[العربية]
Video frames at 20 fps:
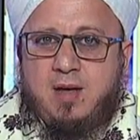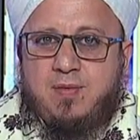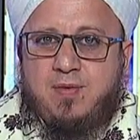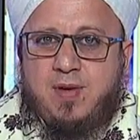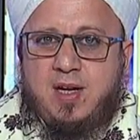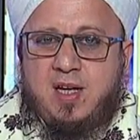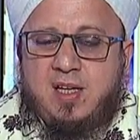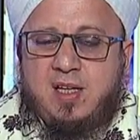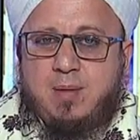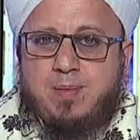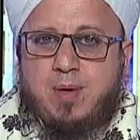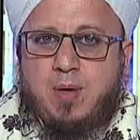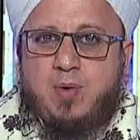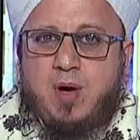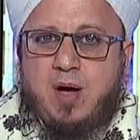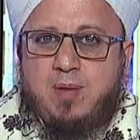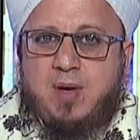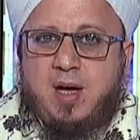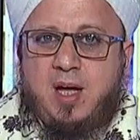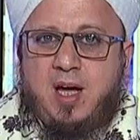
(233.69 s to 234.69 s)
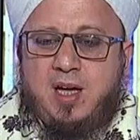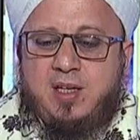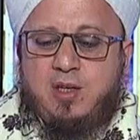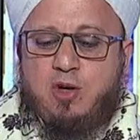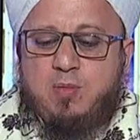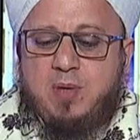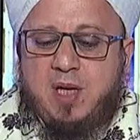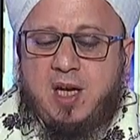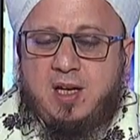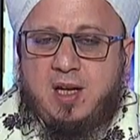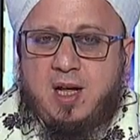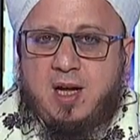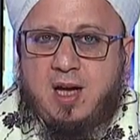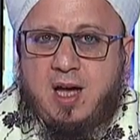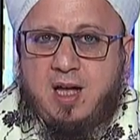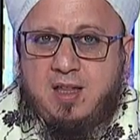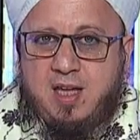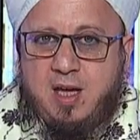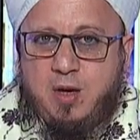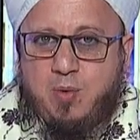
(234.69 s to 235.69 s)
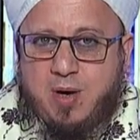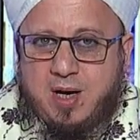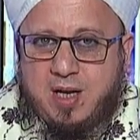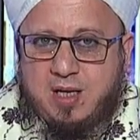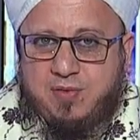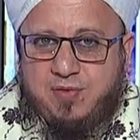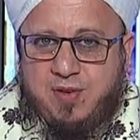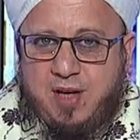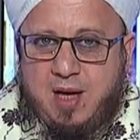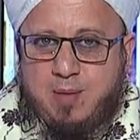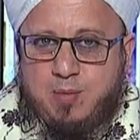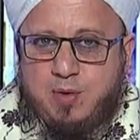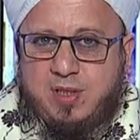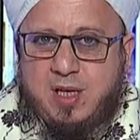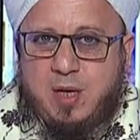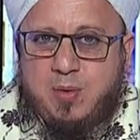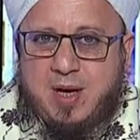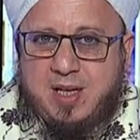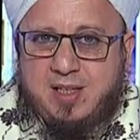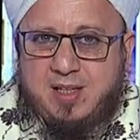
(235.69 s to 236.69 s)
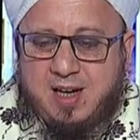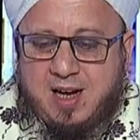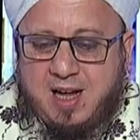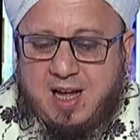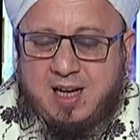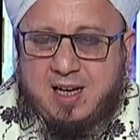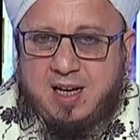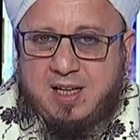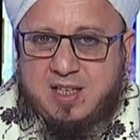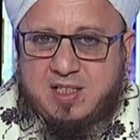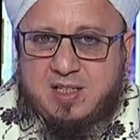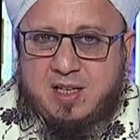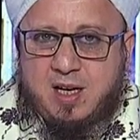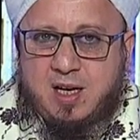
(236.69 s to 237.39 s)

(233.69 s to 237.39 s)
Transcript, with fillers: فليتبوأ مقعده من النار هذه ورد فيها متواترة هكذا